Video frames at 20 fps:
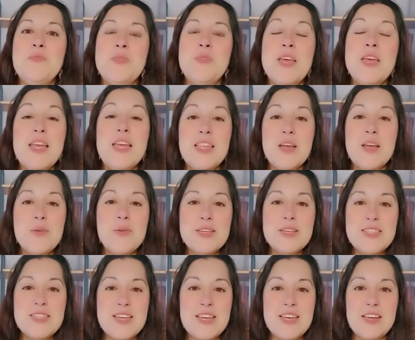Então,
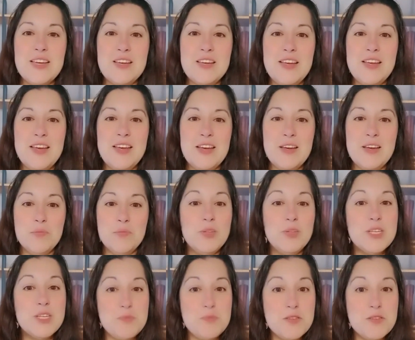assim, é,
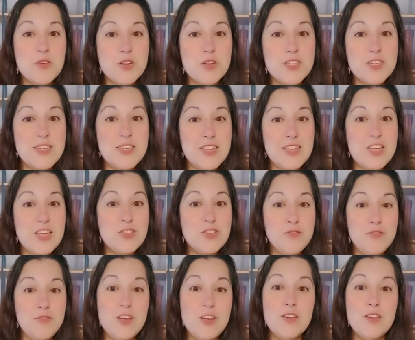muitas pessoas se
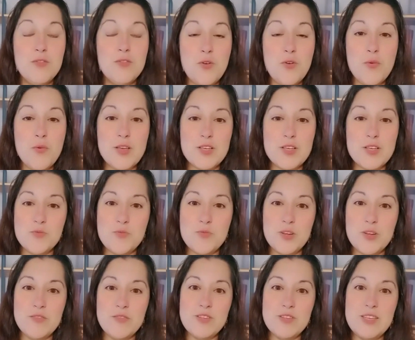identificam com isso,
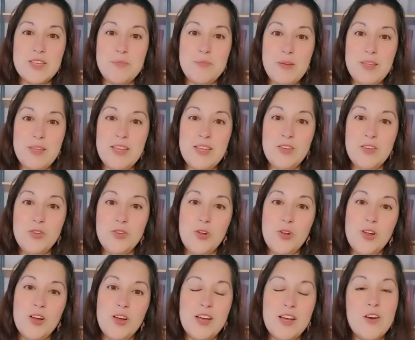porque dependendo do
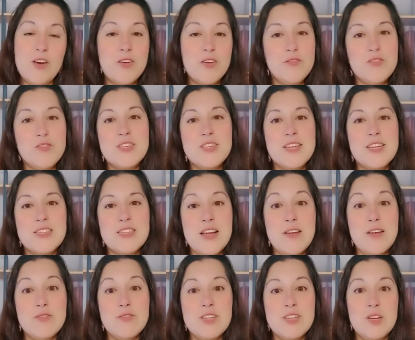local que você está,
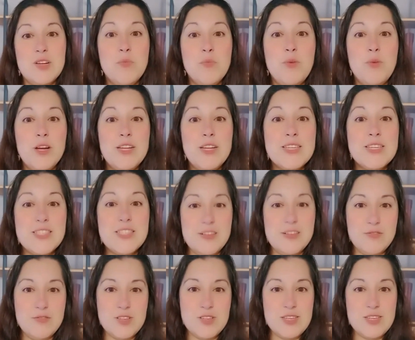você não pode ser
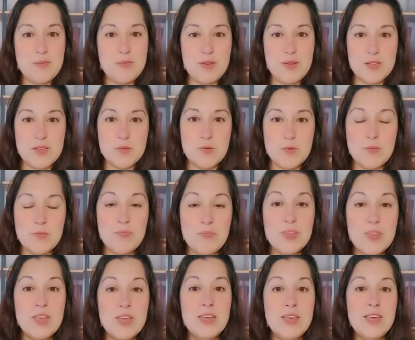você mesmo.
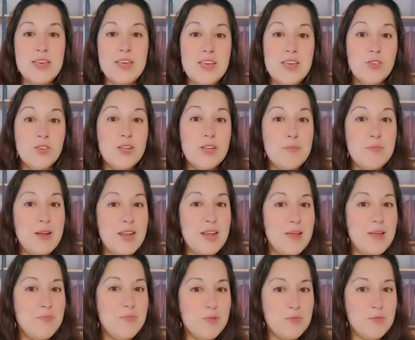E eu trabalhei
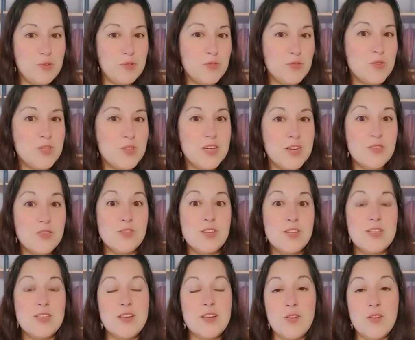por muitos anos
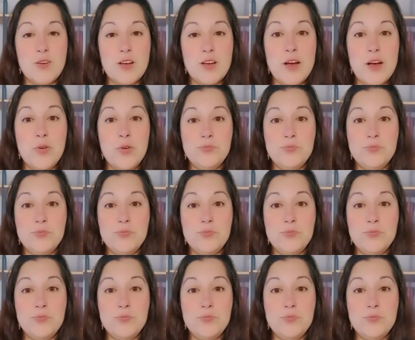nesse local,